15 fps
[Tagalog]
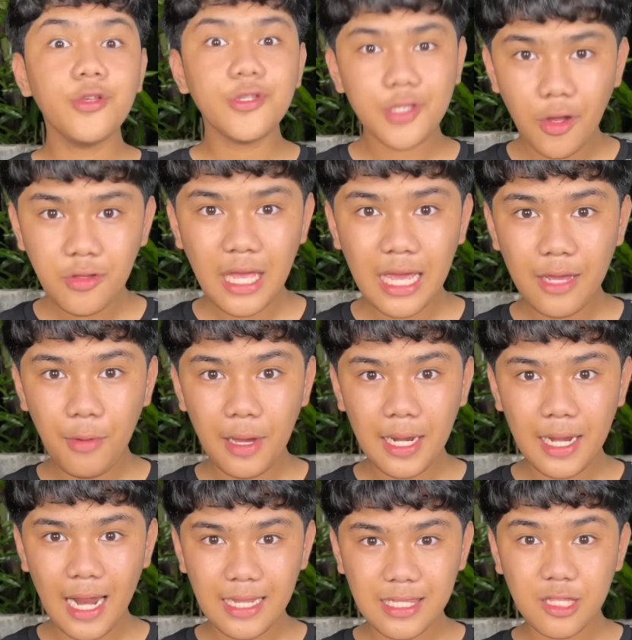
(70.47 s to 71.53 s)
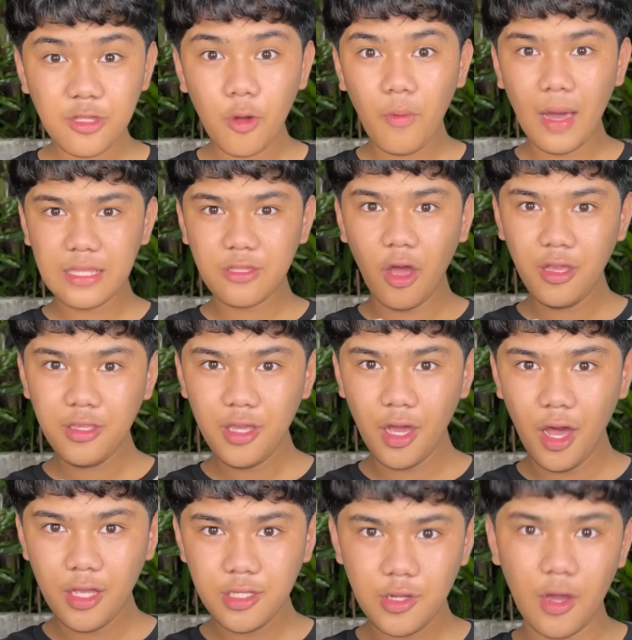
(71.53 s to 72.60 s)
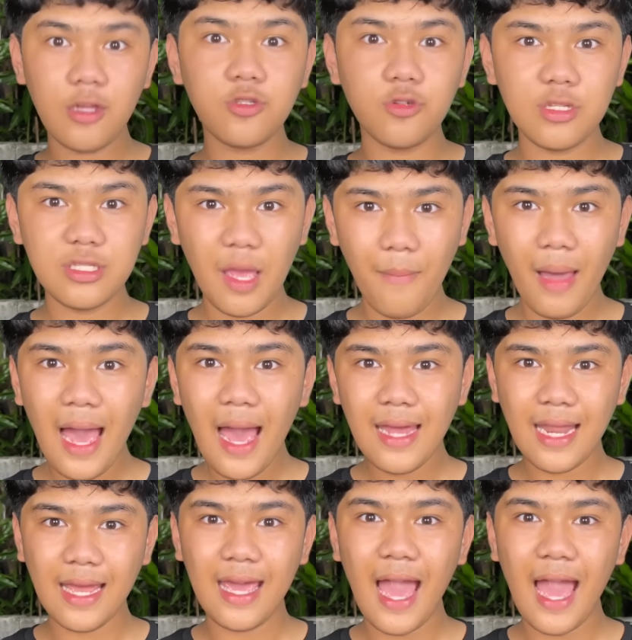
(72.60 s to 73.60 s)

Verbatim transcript: So, nahiwa na natin tong white onion. So, ang sunod naman ay